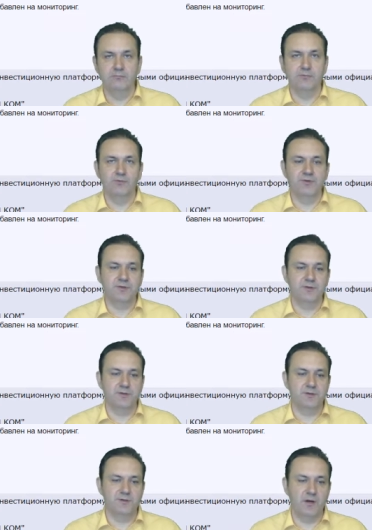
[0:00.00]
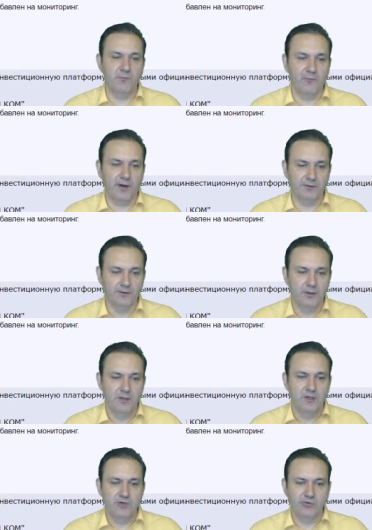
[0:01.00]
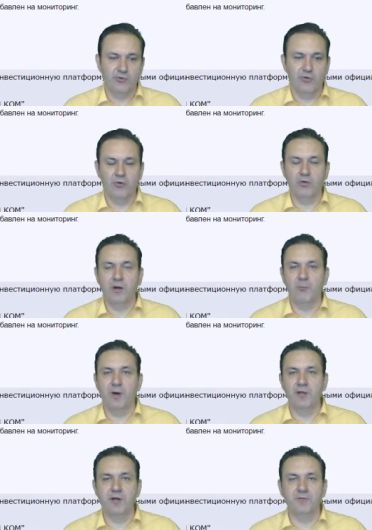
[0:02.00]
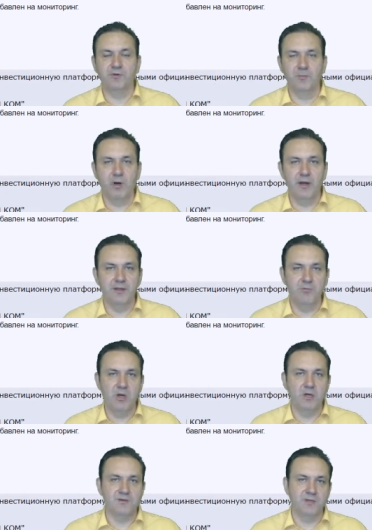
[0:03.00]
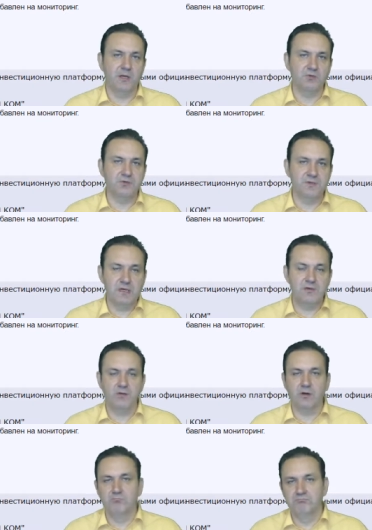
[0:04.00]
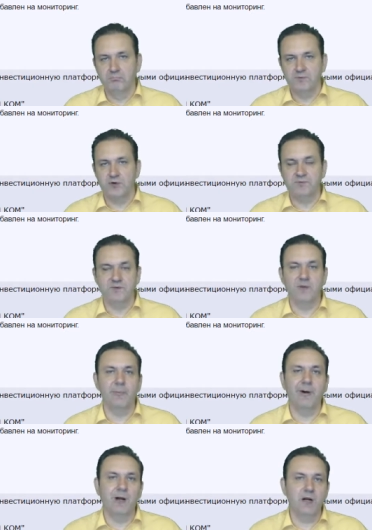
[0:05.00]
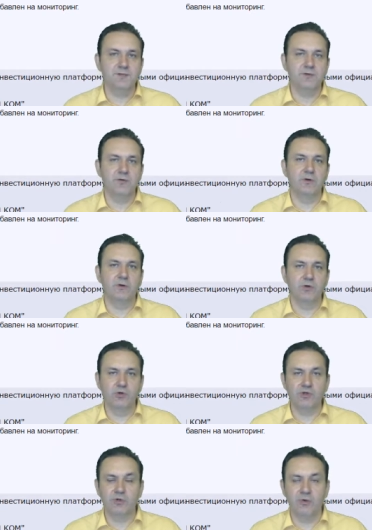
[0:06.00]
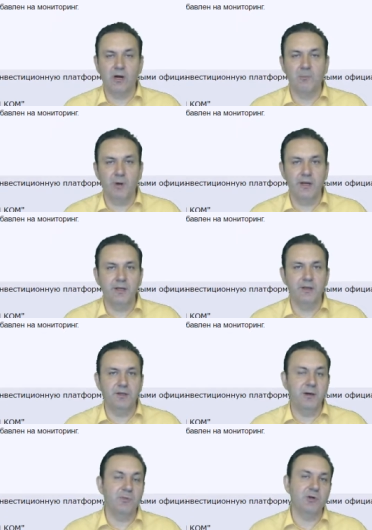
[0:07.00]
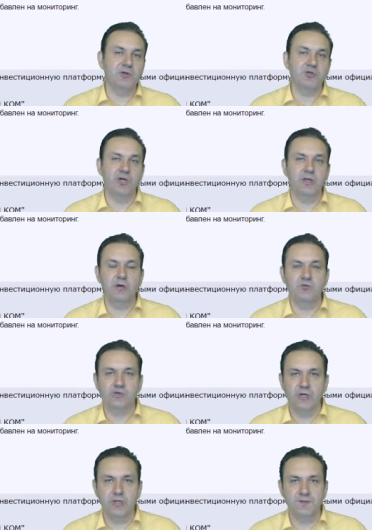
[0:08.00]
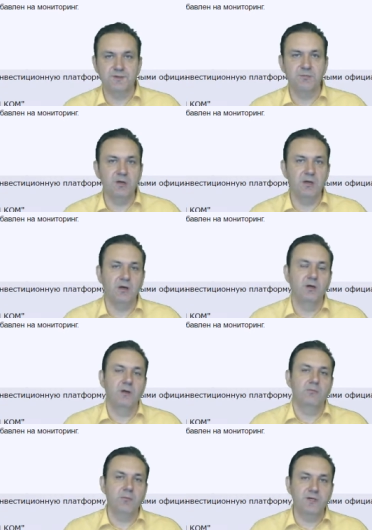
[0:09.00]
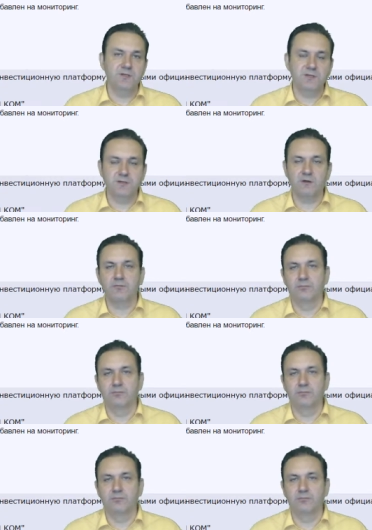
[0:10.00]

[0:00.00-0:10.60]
То есть э, сам факт, что компания Автомайн имеет статус Silver, собственно, показывает то, что компания на протяжении уже 7 месяцев